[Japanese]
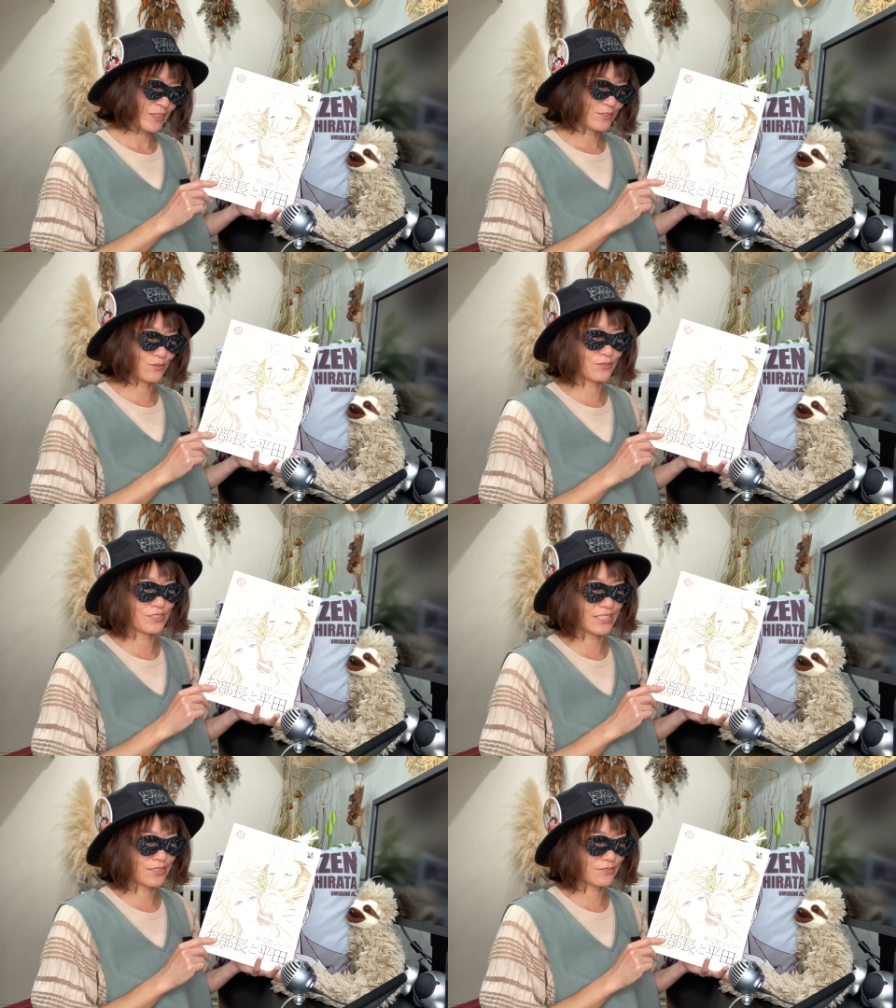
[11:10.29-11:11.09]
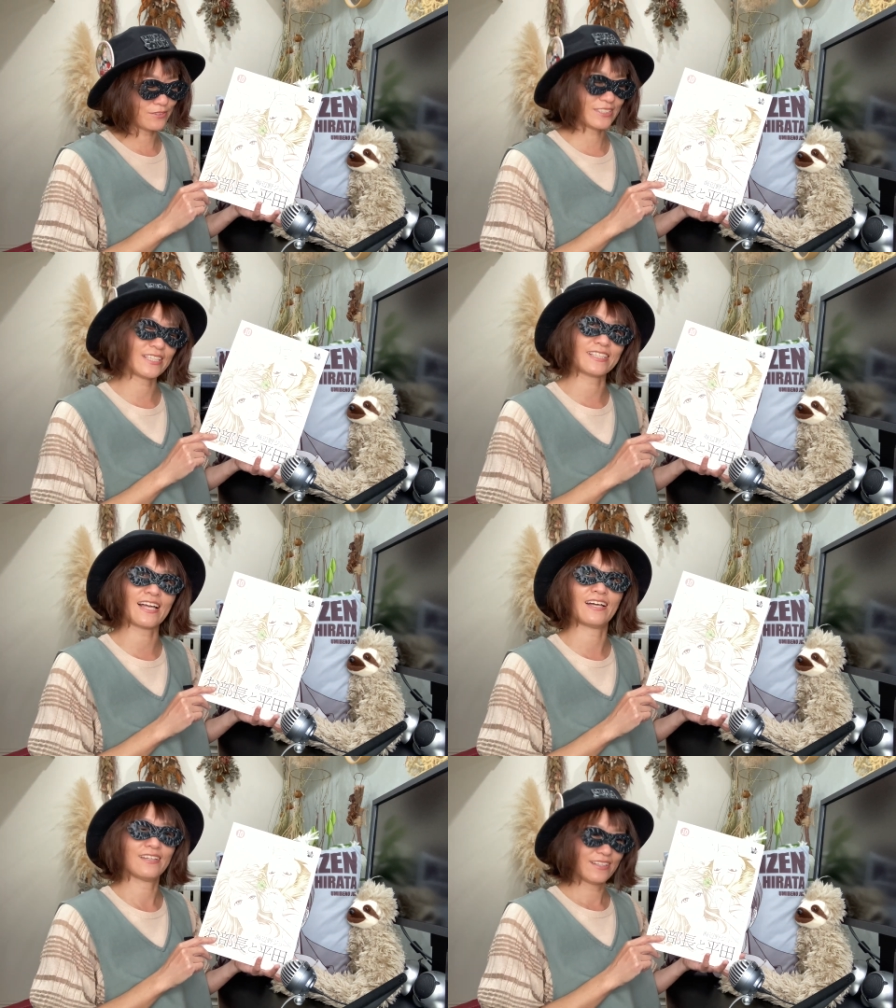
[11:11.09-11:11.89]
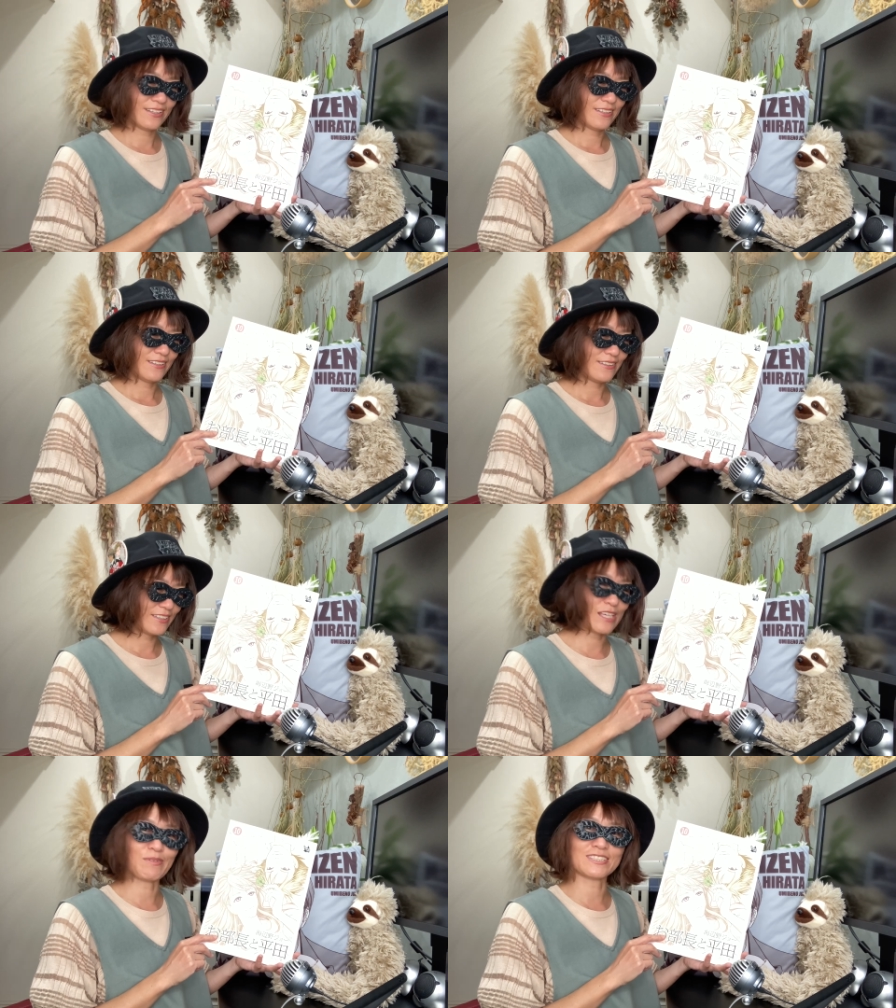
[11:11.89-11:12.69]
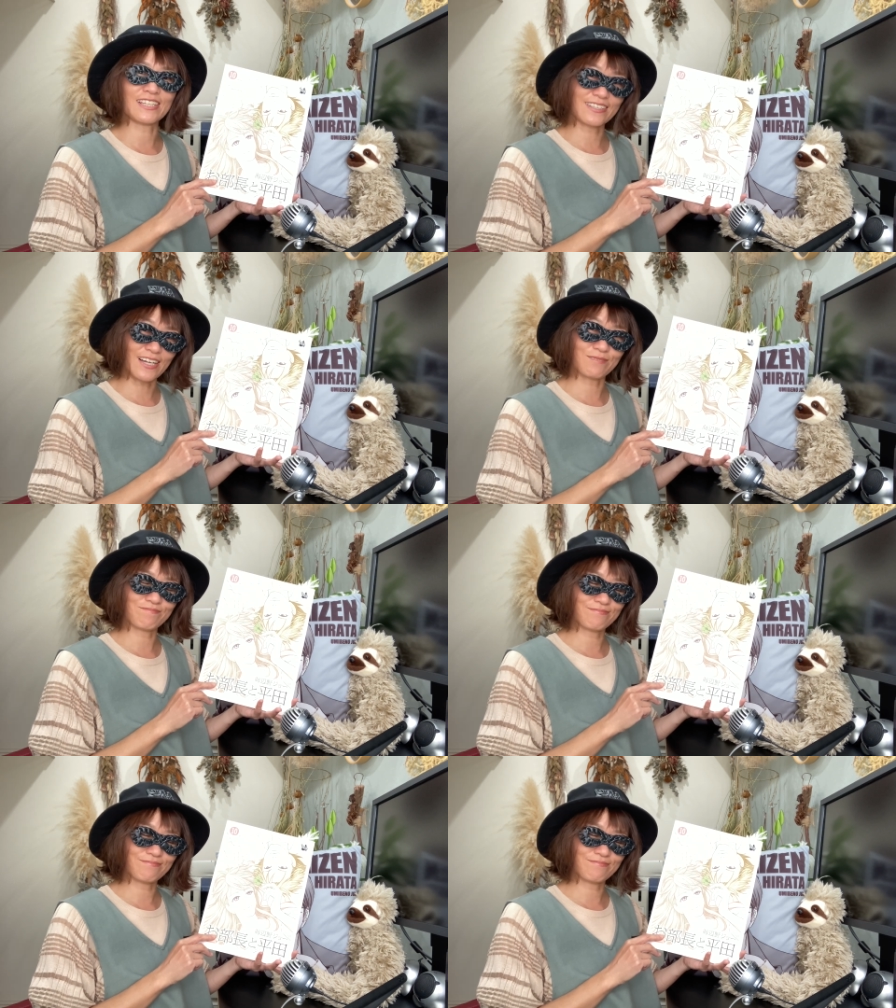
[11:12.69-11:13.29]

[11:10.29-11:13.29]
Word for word: そのうちあの素敵なイケメンさんが、